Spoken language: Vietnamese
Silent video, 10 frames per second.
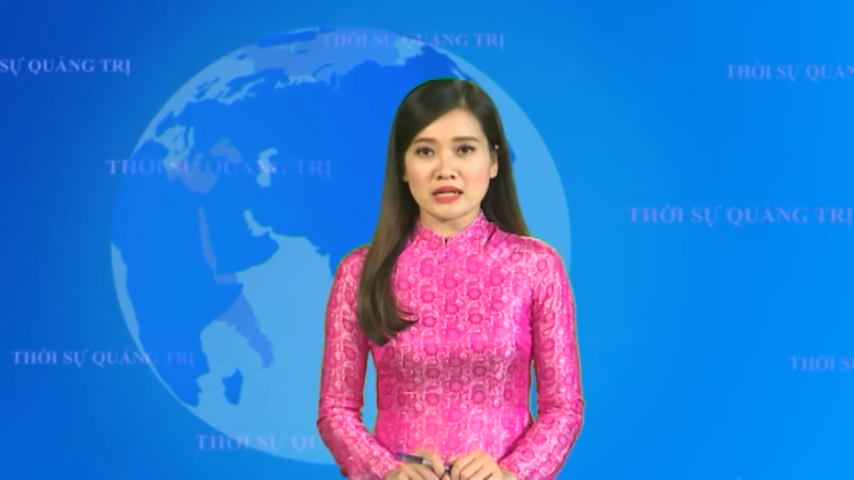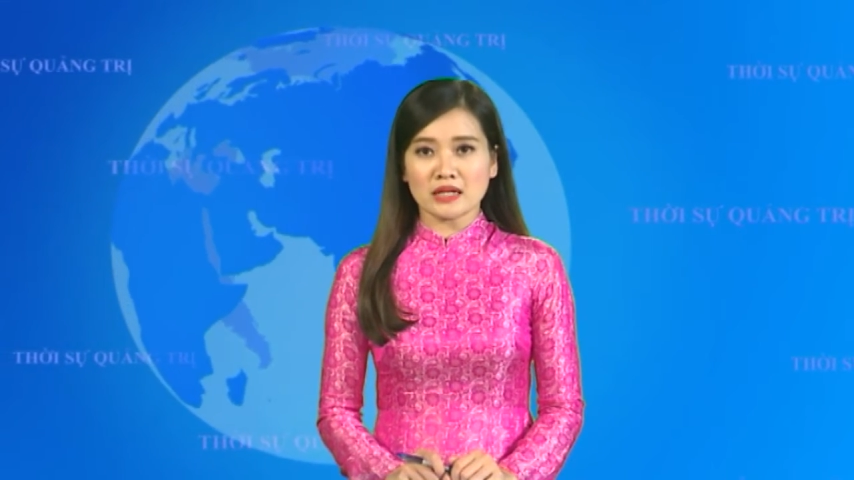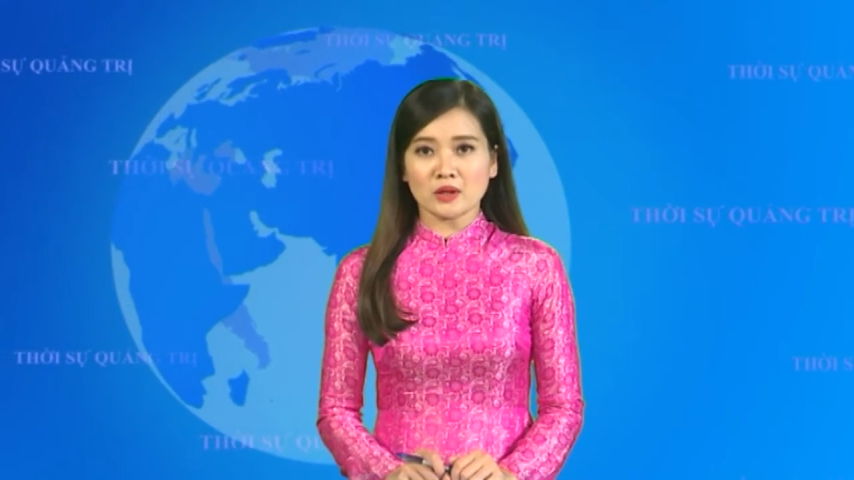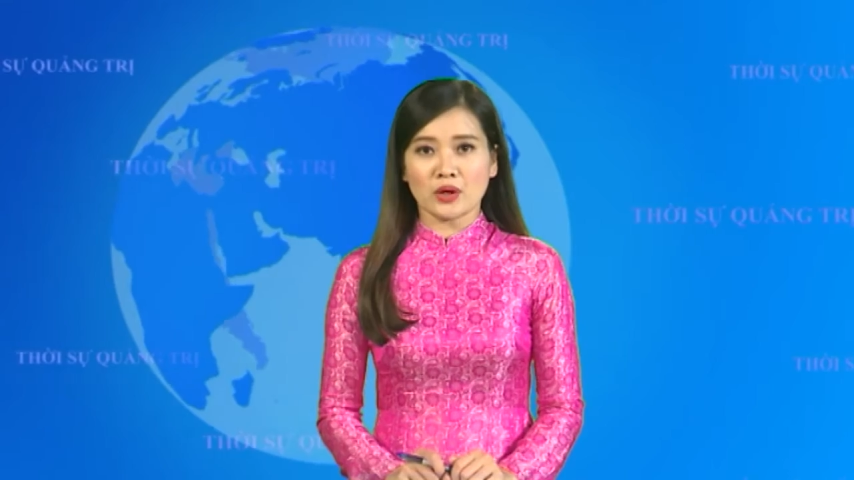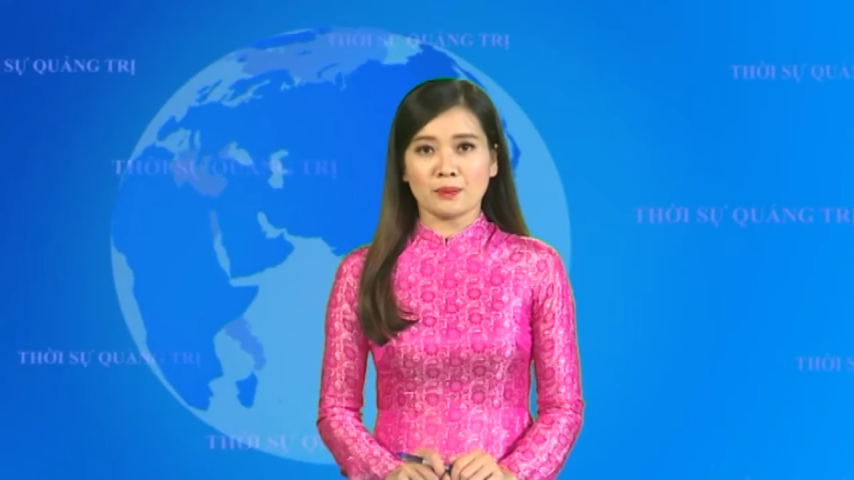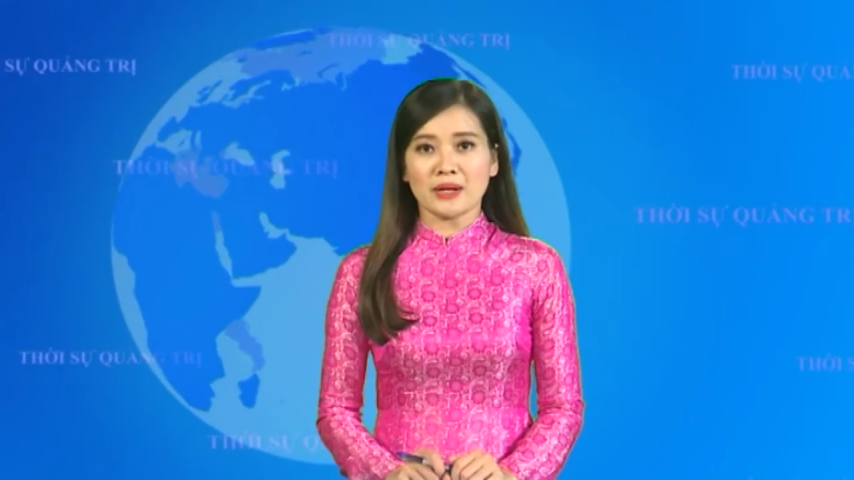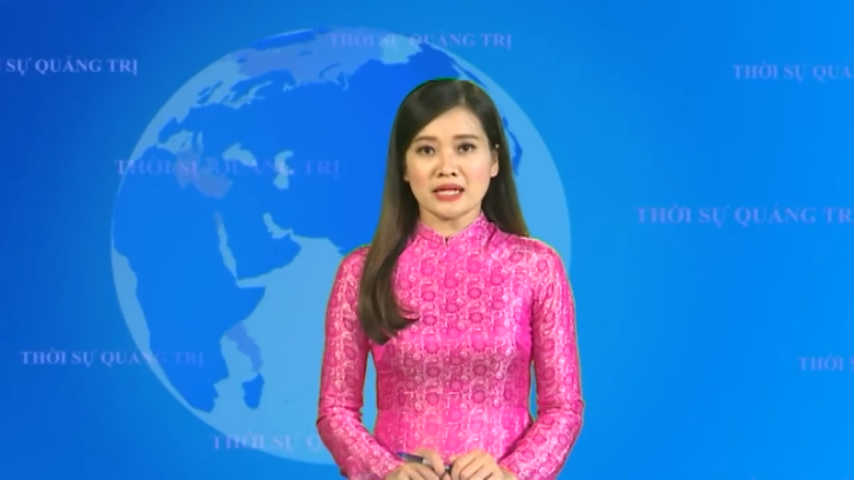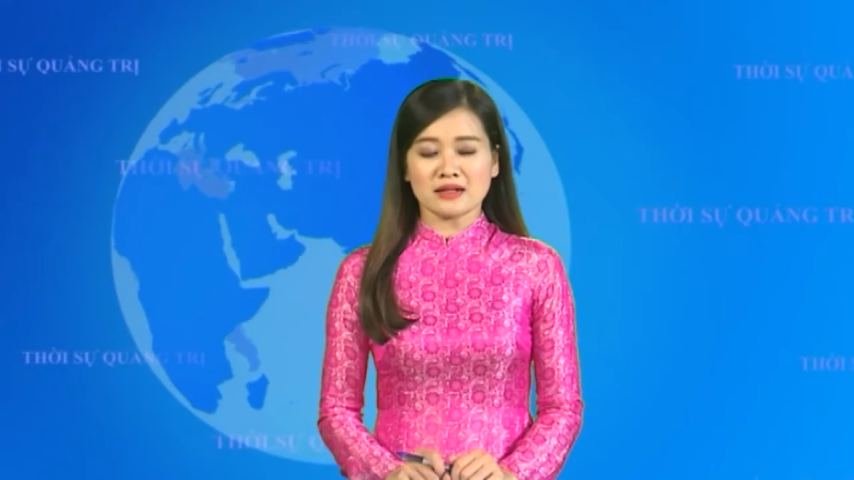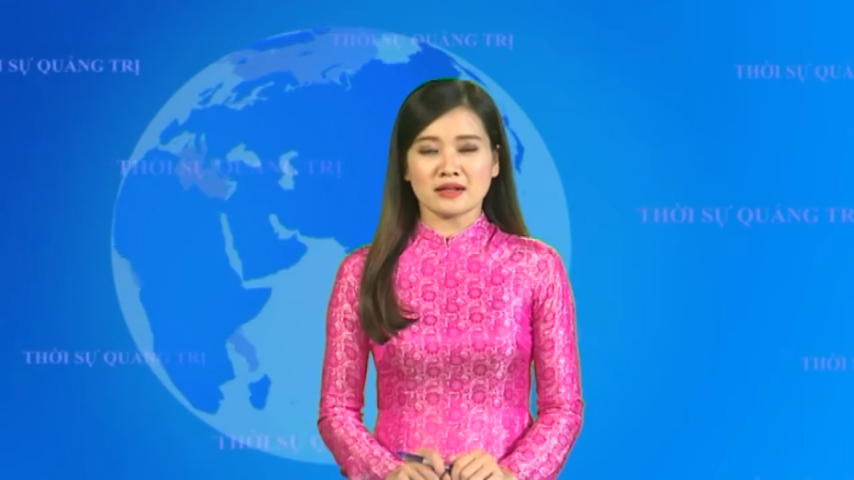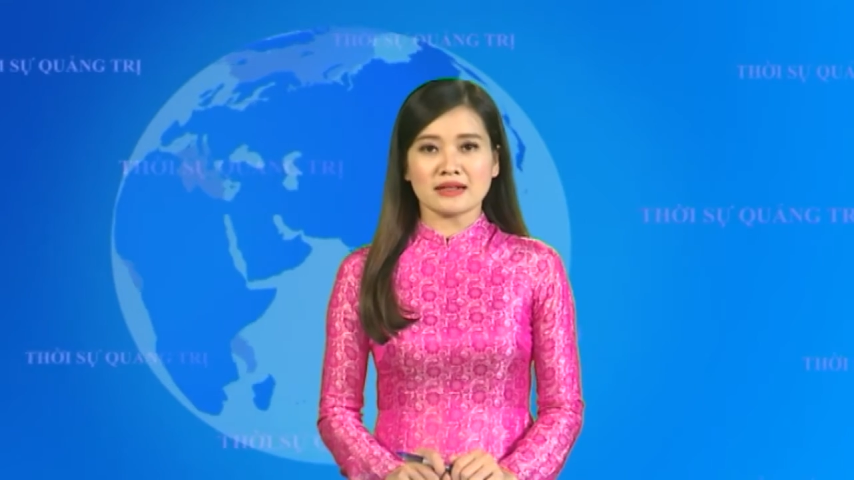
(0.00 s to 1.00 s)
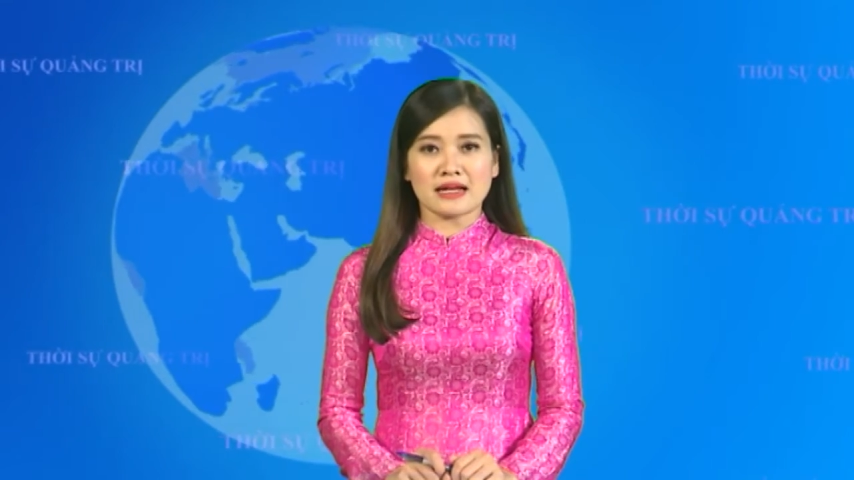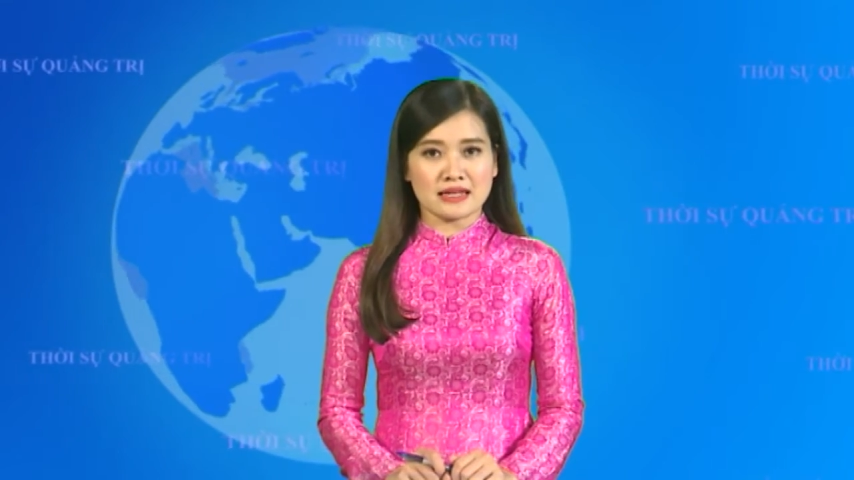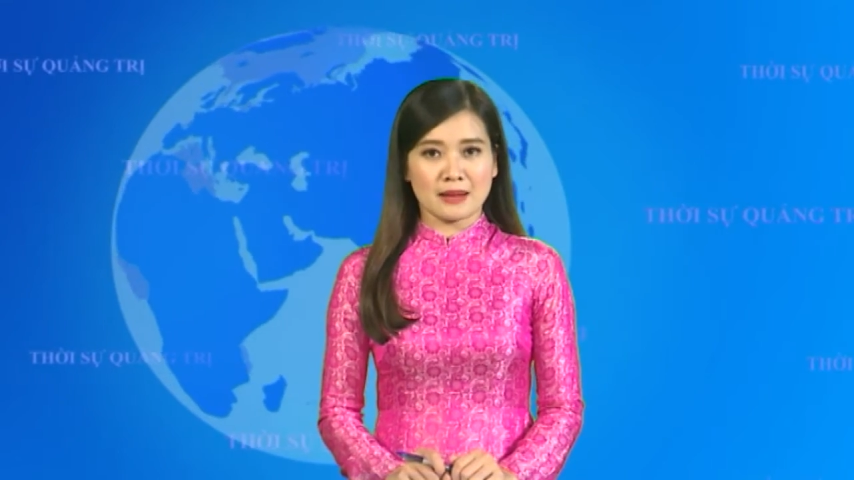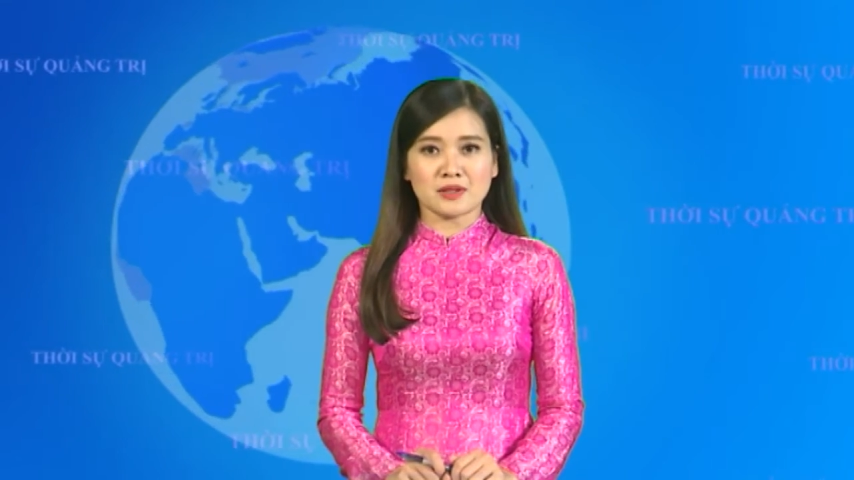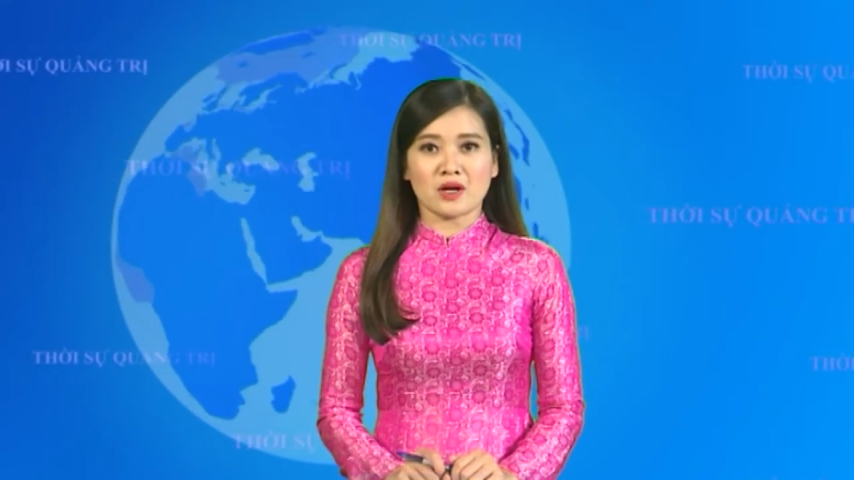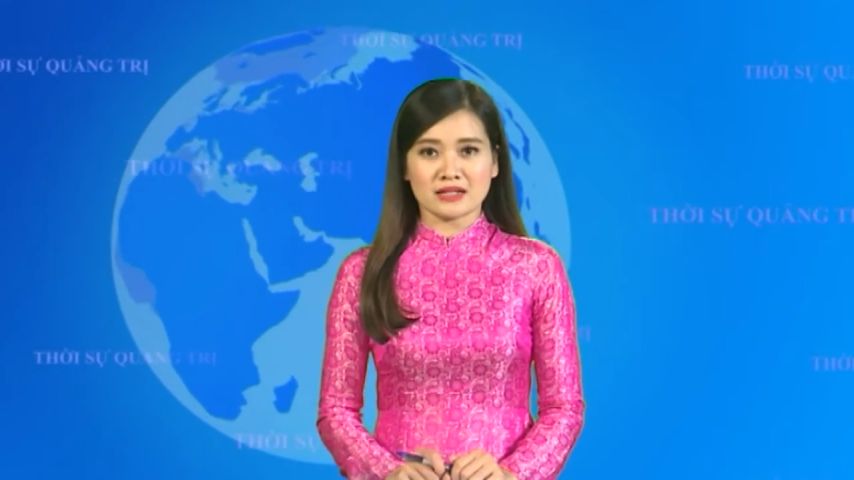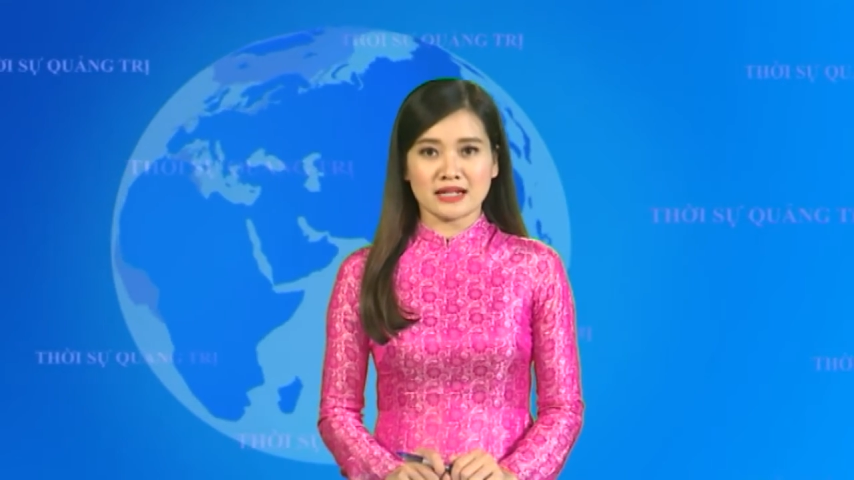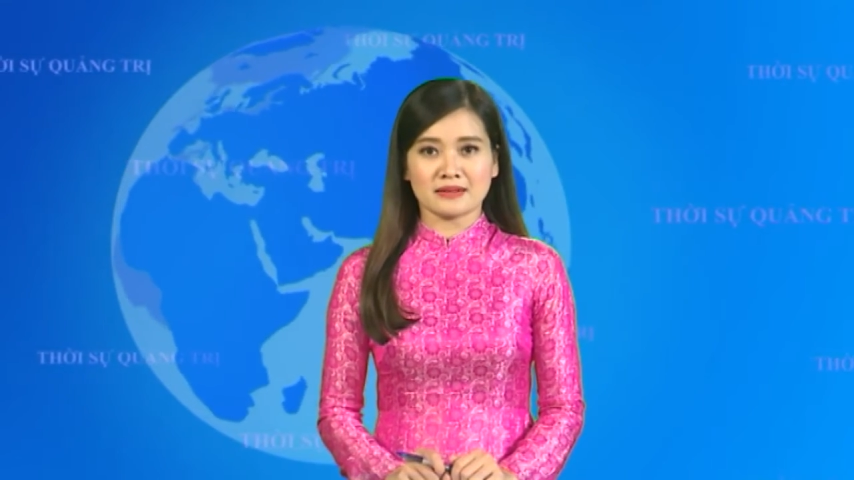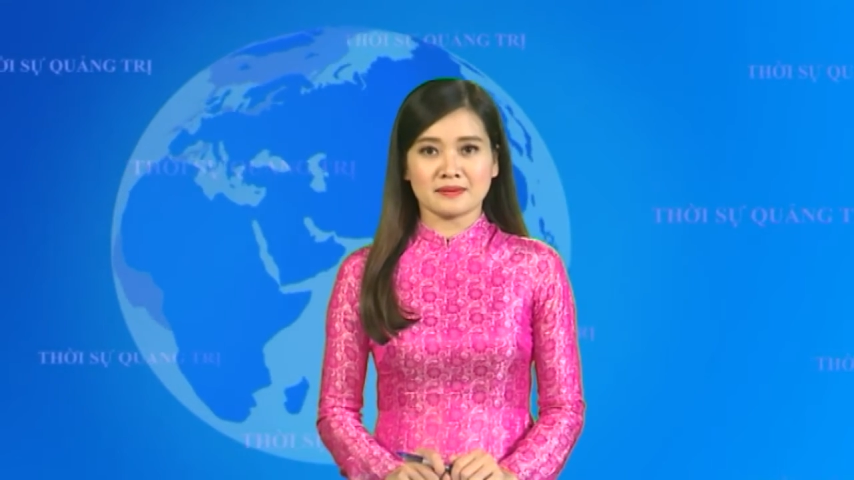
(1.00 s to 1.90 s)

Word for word: trên tuyến biên giới đã giảm rõ rệt.